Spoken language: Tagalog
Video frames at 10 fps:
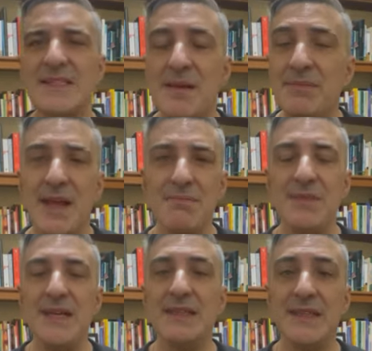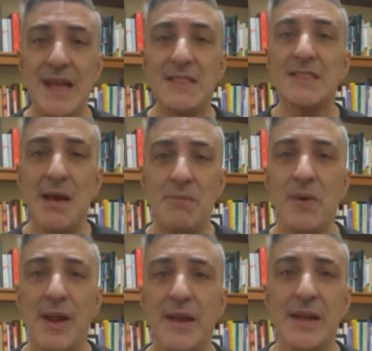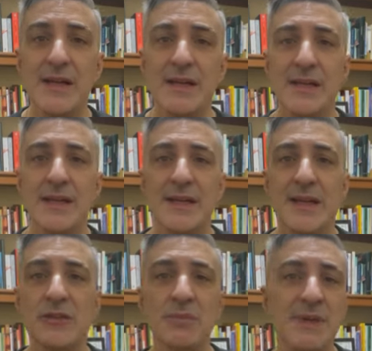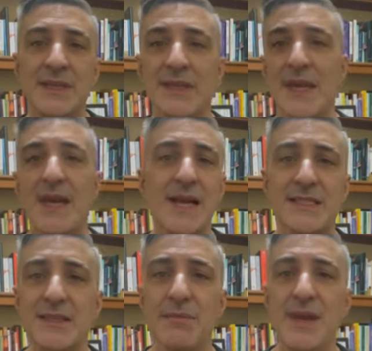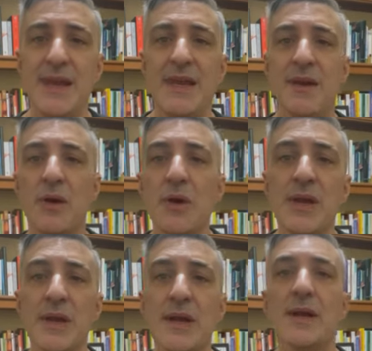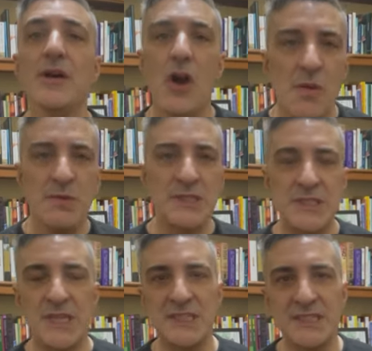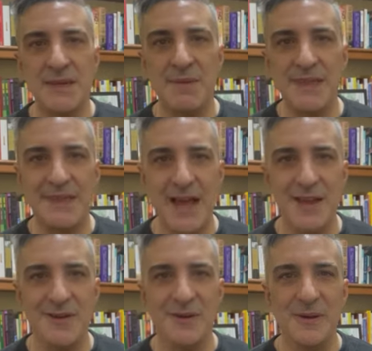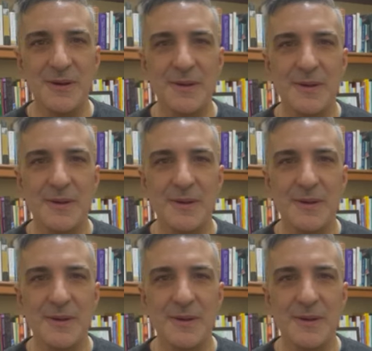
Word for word: Sometimes it takes someone na tumindik at sabihin, Hoy, common sense naman tayo